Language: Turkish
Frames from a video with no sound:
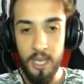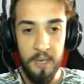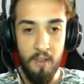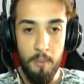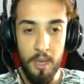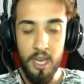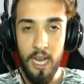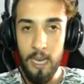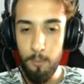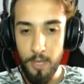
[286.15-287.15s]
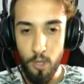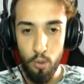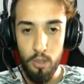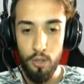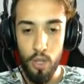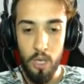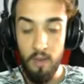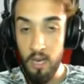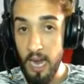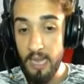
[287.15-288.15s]
Revampek hala peki kullanıyorum
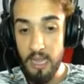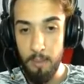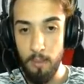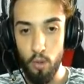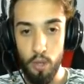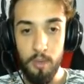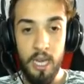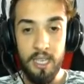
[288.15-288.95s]
ve gayet de memnunum.